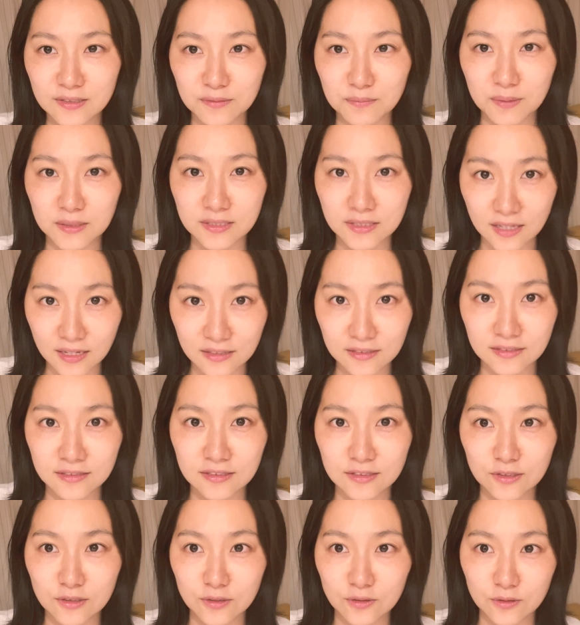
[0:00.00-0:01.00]
いません
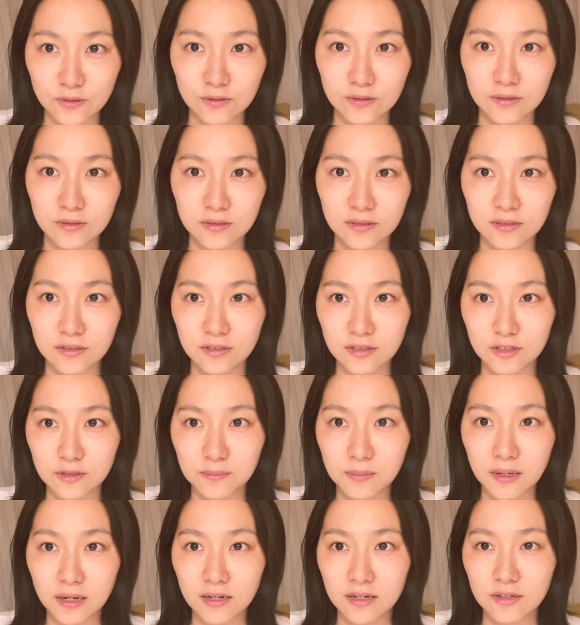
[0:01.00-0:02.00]
ちょっと
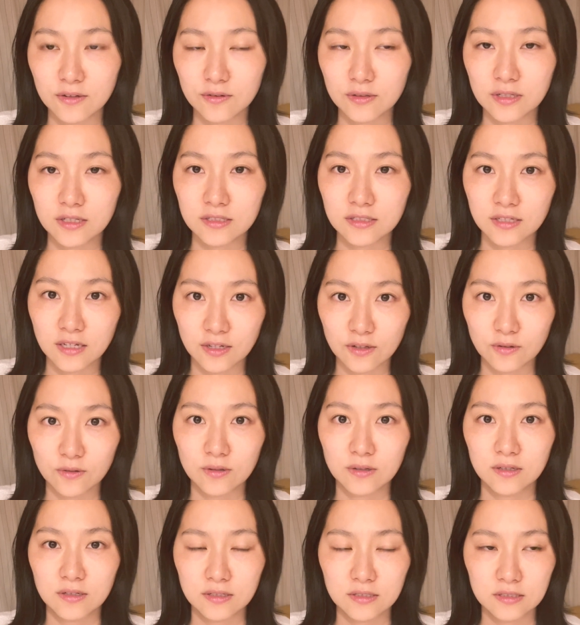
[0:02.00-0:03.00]
クマがひどいですけどいっ
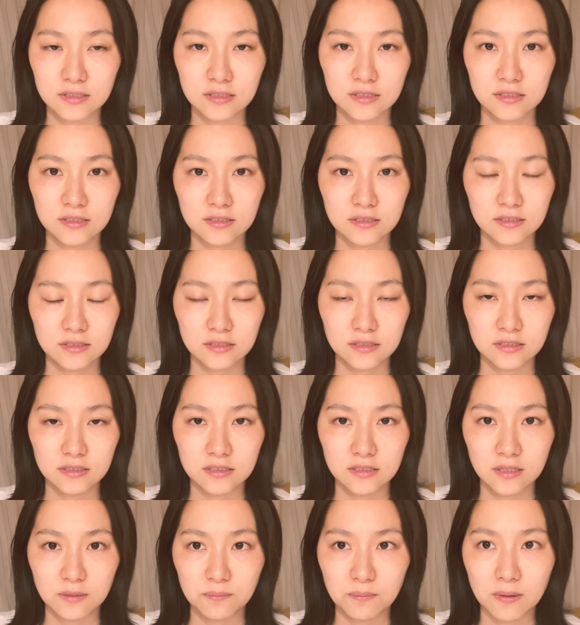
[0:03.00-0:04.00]

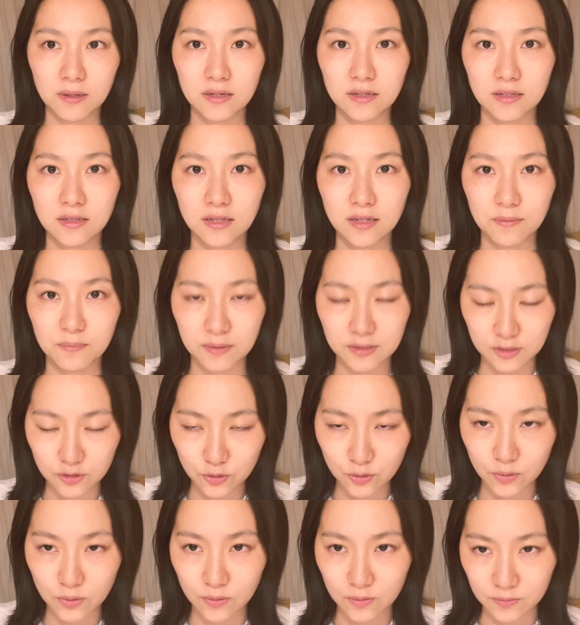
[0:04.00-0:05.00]
ぱい寝ま
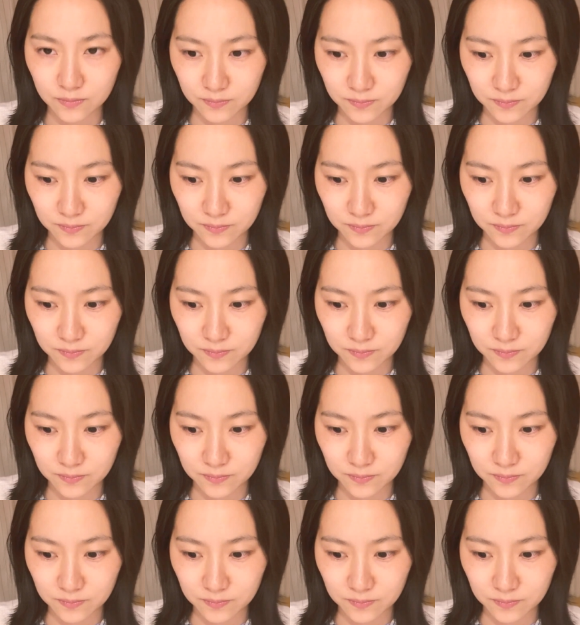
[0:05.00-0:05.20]
しょ